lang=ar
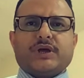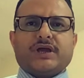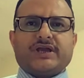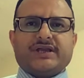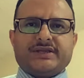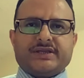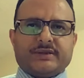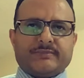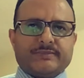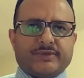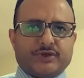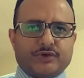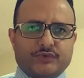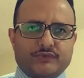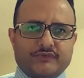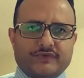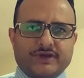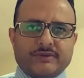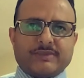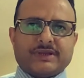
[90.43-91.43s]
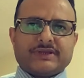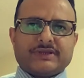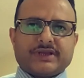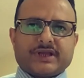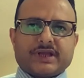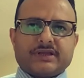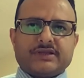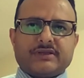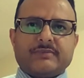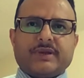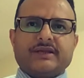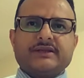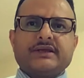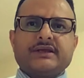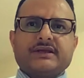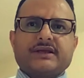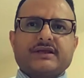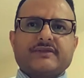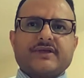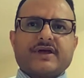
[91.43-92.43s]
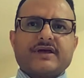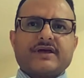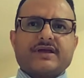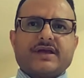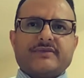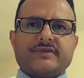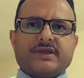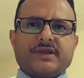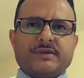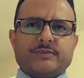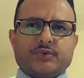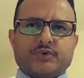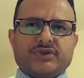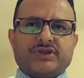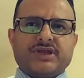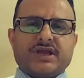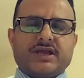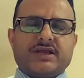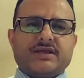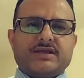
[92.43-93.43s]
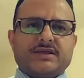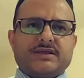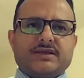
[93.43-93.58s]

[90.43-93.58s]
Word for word: واحدا منهم في المنطقة بعد انقضاء هذه المدة